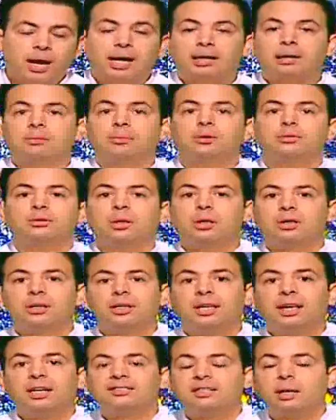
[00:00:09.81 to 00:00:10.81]
على مدار
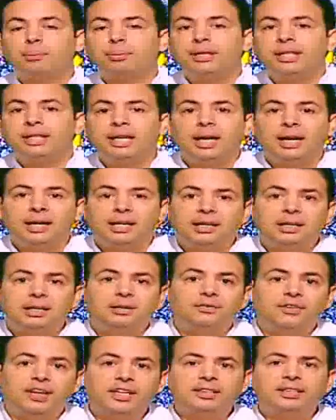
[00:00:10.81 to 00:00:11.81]
الاسابيع
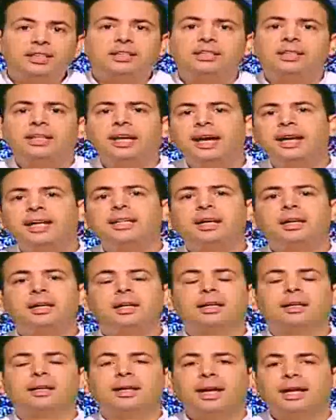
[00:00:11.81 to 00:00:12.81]
اللي فاتت
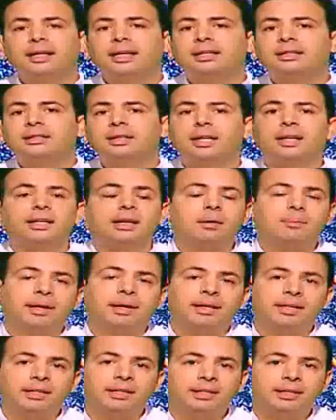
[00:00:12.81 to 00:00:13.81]
كان كانت
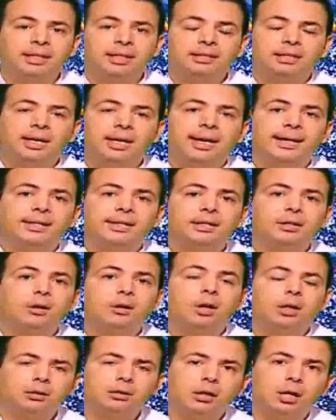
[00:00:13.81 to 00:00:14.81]
جماهير النادي الاهلي
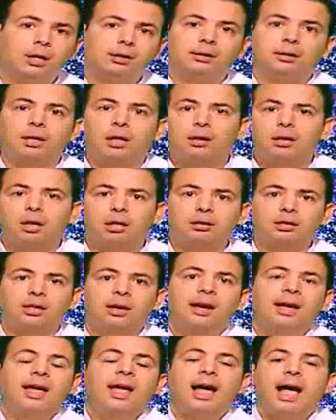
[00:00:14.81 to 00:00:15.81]
قد اطلقت
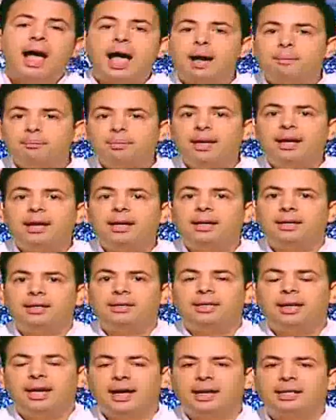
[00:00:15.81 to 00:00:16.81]
حمله
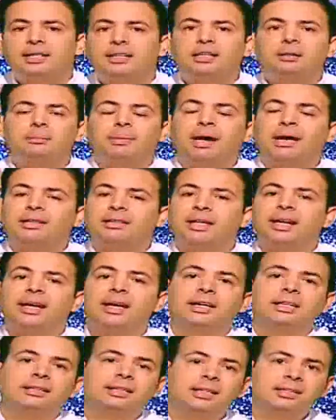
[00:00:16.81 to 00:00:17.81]
الاهلي
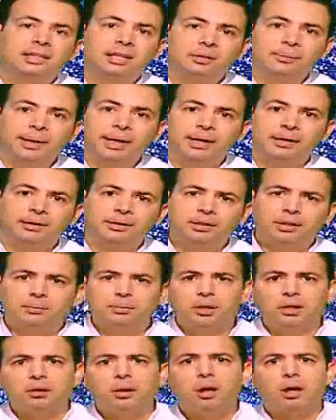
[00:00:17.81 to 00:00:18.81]
محتاج تدعيمات
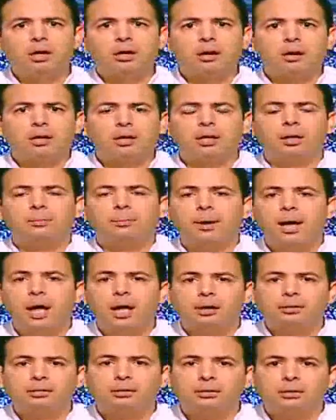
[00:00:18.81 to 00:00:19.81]
يمكن خرج
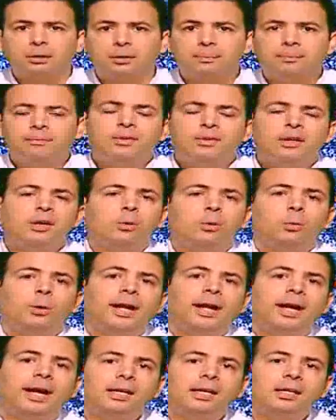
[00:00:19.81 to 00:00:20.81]
البعض
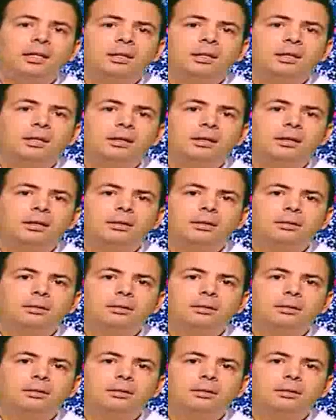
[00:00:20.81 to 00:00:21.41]
وقال